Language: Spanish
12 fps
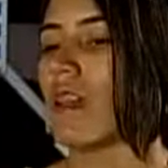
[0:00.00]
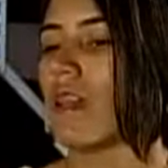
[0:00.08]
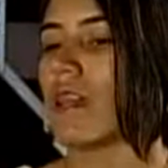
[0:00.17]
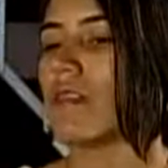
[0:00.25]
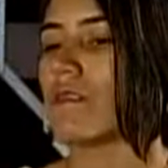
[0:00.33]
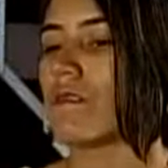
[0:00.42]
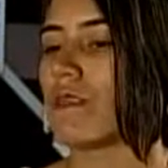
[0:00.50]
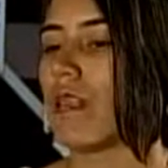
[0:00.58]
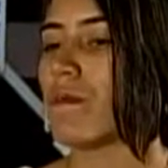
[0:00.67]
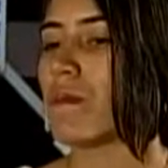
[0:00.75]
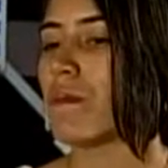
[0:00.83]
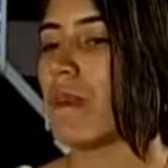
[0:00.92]

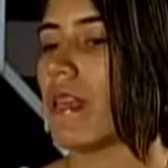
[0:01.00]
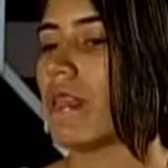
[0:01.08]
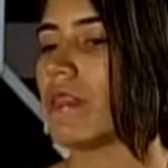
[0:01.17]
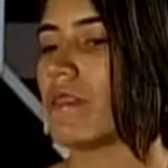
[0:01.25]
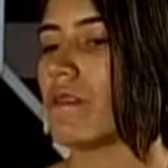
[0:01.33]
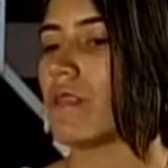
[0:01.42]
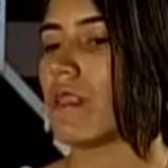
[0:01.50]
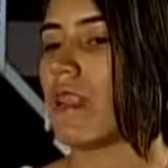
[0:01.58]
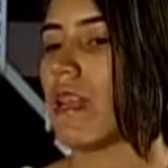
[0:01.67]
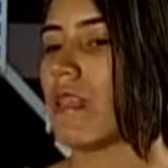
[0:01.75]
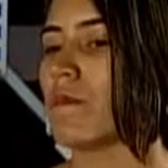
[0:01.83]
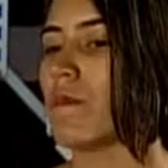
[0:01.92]
Entonces la primera edición
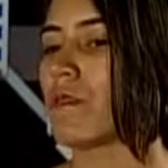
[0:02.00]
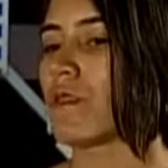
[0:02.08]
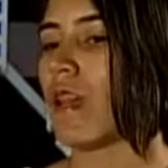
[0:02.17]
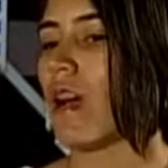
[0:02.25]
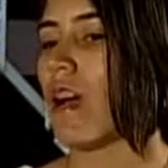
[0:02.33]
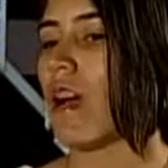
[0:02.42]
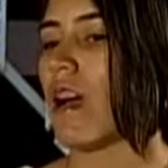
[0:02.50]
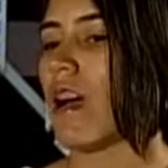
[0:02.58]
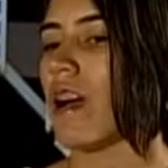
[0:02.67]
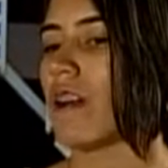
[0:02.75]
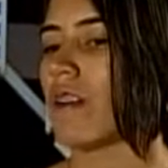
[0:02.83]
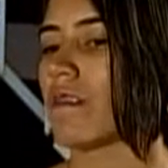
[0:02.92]
trajimos
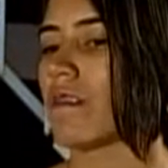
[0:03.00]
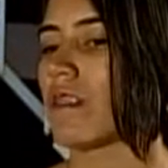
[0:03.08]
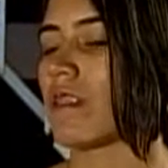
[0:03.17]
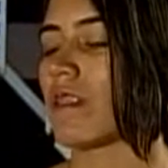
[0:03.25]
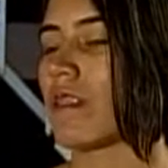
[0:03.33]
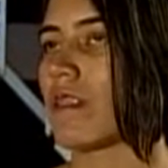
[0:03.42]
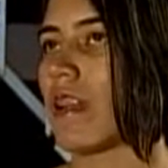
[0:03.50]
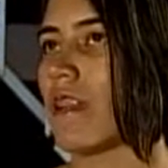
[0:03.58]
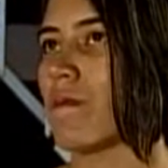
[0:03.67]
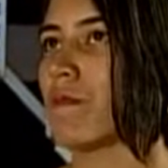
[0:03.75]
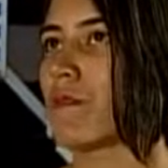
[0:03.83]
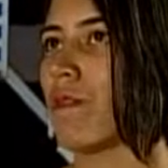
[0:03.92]
a
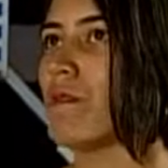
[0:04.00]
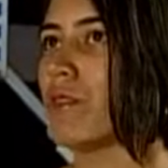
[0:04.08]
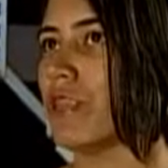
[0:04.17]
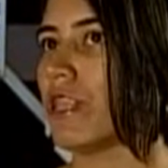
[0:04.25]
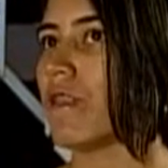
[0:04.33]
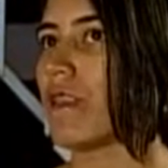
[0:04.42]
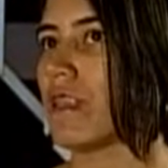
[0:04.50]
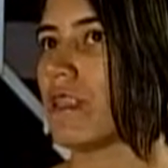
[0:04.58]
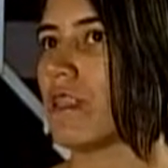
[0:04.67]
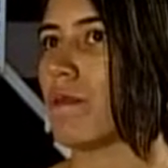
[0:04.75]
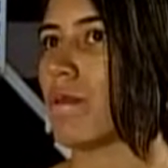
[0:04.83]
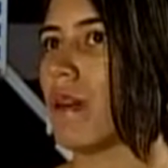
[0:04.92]
trajimos solo un chico que
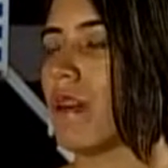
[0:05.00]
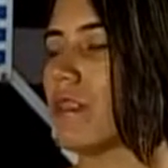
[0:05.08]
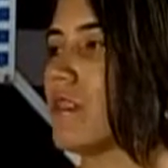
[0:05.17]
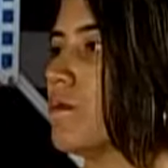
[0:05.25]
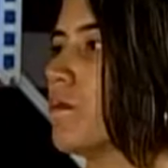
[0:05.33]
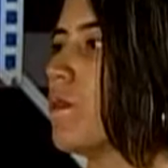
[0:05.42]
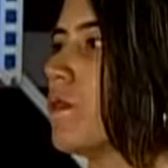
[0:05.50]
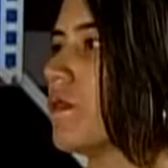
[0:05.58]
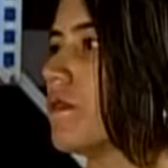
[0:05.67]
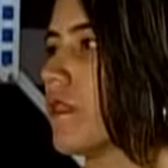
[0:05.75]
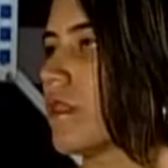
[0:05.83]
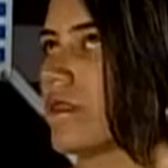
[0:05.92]
se llama
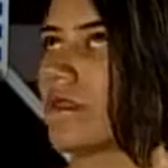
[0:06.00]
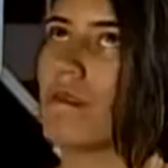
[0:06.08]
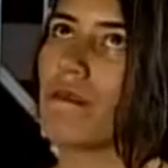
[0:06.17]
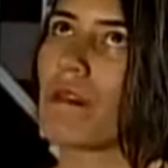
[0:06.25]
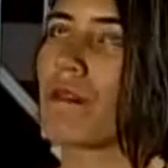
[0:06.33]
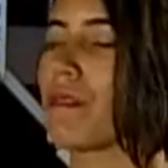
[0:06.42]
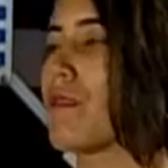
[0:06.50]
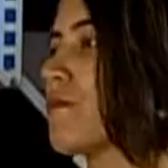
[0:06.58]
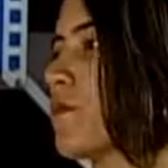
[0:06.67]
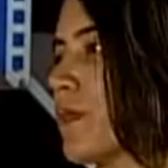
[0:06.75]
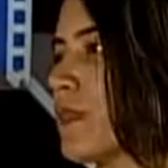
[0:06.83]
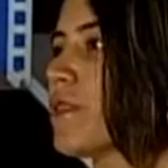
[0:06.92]
Simón, no me acuerdo
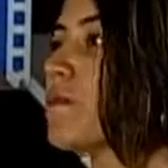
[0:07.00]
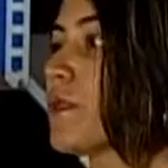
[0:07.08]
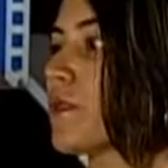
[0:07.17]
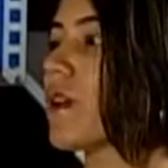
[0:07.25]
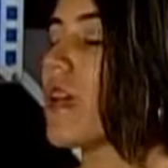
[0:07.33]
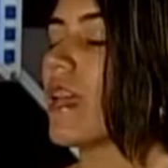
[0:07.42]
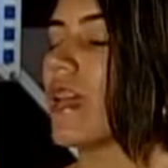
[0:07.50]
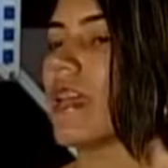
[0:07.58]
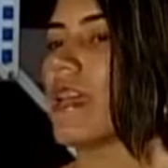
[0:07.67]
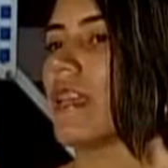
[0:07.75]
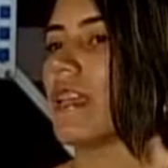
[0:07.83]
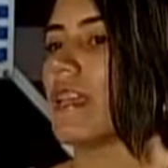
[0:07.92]
su apellido, pero
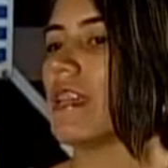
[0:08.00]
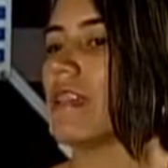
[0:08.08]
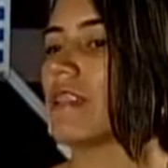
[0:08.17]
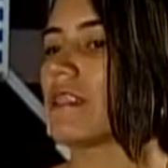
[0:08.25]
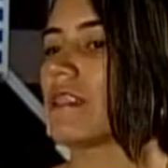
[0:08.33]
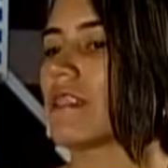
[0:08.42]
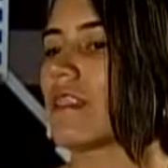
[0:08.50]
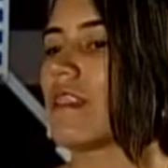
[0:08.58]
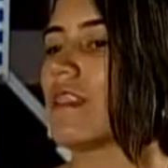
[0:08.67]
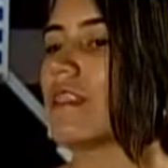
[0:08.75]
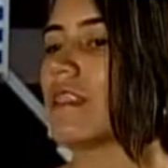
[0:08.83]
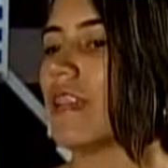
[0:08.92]
eh, es
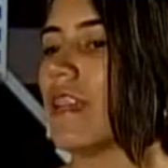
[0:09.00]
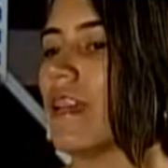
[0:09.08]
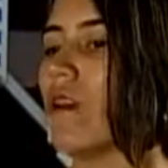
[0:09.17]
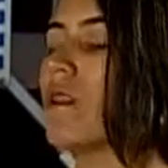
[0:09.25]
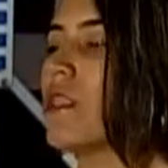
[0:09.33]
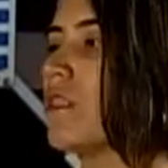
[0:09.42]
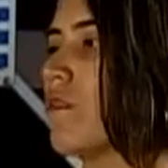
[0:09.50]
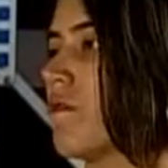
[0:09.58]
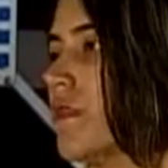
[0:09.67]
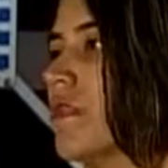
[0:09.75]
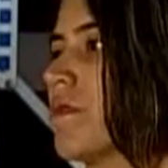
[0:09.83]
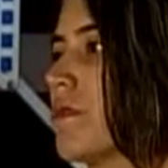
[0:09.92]
de Huntington
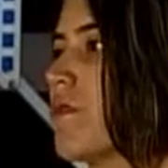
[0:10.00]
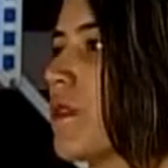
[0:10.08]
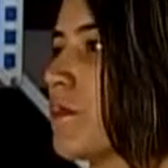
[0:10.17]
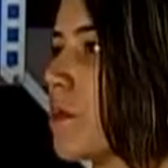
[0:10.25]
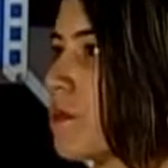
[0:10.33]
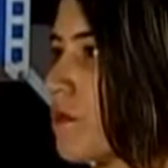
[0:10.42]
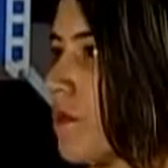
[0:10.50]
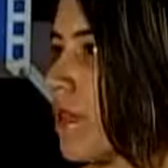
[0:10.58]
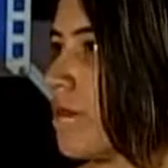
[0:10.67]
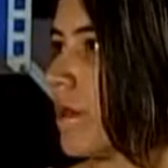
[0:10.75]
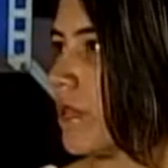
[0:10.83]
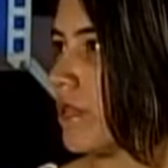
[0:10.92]
Films, una
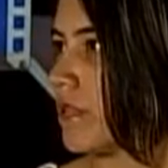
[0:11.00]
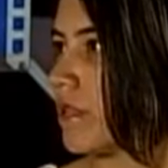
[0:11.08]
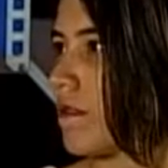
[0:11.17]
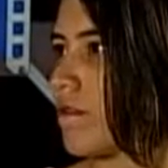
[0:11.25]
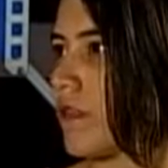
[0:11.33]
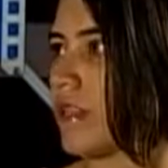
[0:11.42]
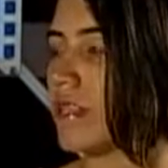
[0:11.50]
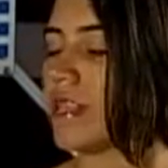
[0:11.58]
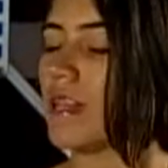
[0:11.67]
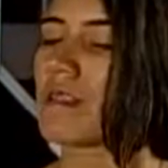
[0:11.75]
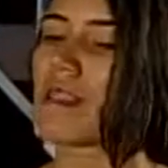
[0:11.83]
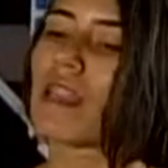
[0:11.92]
productora en París, en
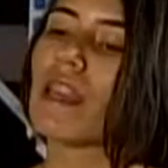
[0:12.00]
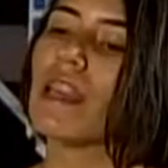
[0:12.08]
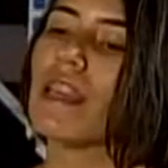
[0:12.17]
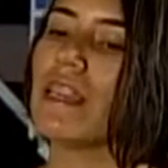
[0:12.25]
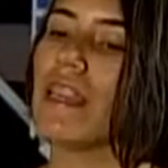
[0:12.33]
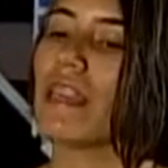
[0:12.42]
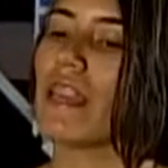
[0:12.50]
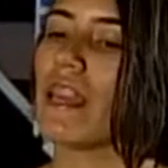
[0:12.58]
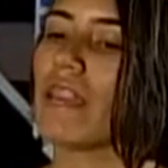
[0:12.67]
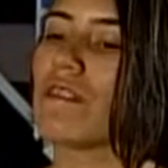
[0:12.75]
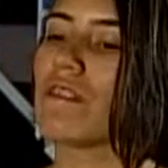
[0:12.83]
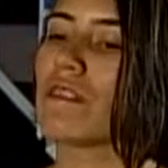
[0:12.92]
Francia. Y
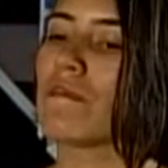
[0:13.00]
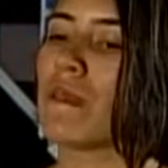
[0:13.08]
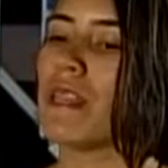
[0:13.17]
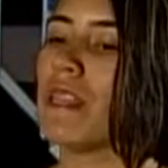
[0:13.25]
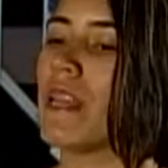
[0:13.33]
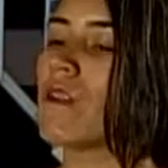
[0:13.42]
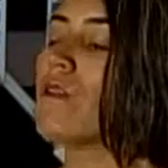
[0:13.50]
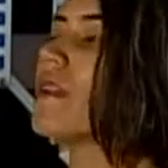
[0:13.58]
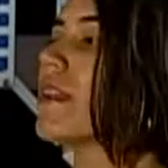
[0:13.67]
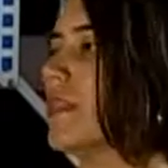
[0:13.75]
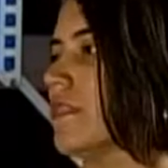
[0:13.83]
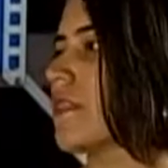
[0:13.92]
ellos venían
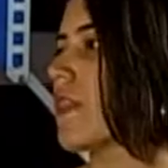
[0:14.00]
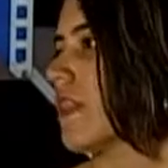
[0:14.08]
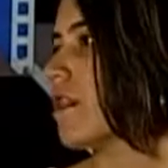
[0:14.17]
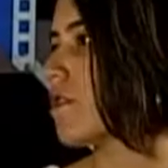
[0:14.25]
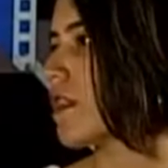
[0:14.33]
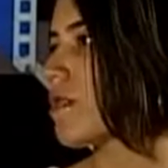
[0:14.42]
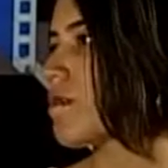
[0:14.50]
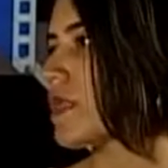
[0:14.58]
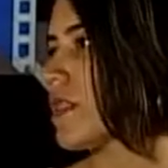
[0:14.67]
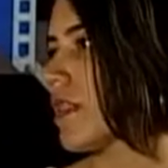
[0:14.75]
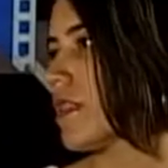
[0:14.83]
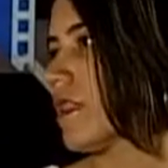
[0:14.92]
con Clean, que es la otra
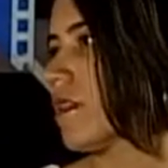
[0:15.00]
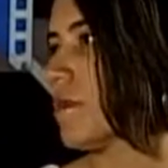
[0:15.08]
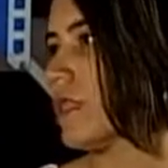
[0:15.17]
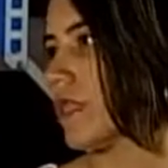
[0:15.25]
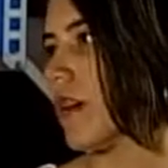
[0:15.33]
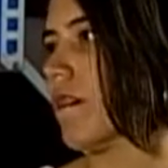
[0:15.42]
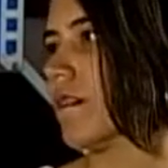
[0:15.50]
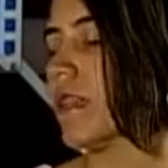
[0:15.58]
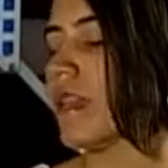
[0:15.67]
herramienta que te comentaba,